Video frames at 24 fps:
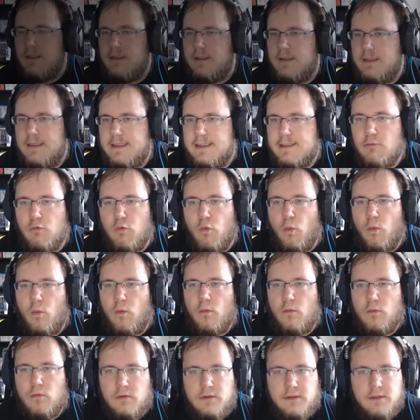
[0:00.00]

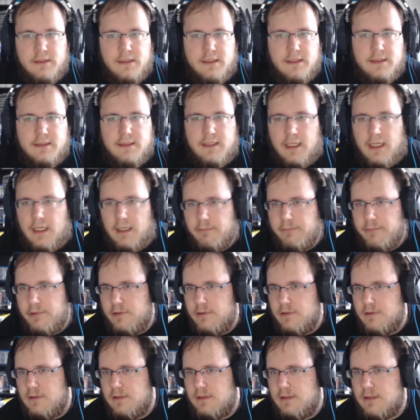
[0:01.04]
So, und
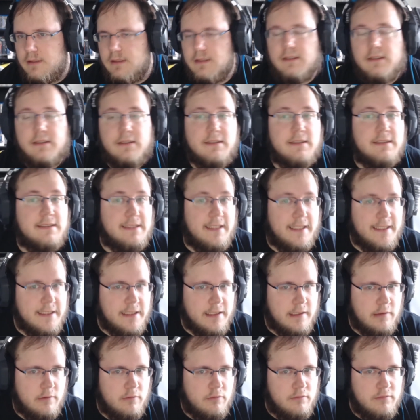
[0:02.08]
damit
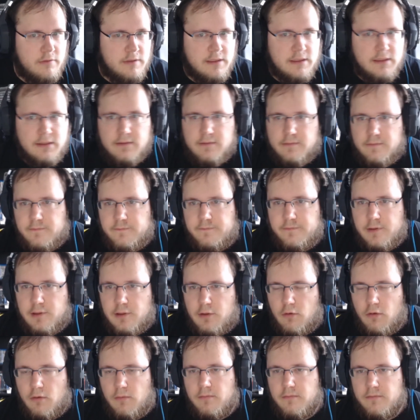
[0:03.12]
seid grüßt,
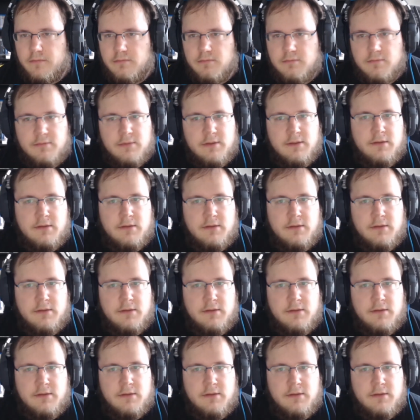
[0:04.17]
willkommen,